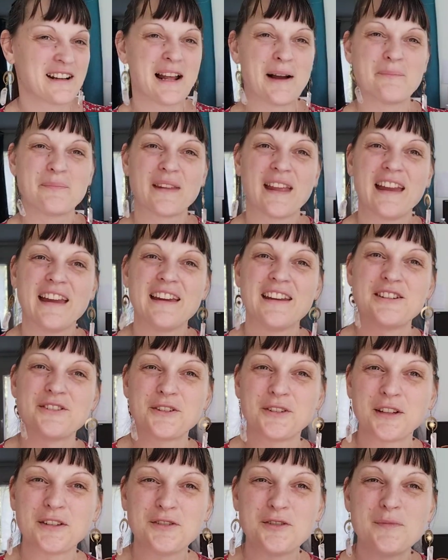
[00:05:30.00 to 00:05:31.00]
voilà.
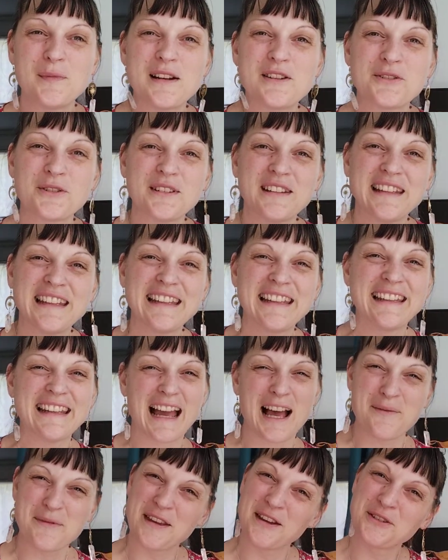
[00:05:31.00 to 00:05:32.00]
Je vous souhaite une belle
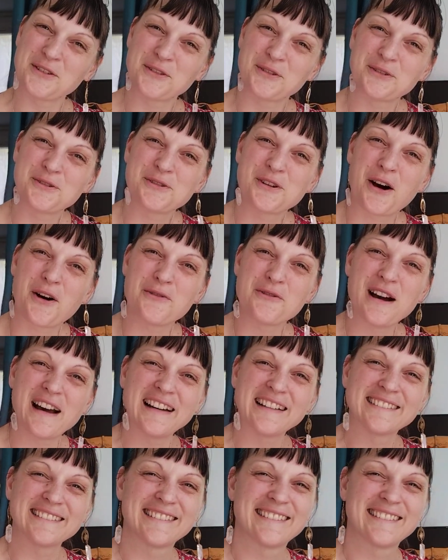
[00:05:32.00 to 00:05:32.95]
journée. À bientôt. Au revoir.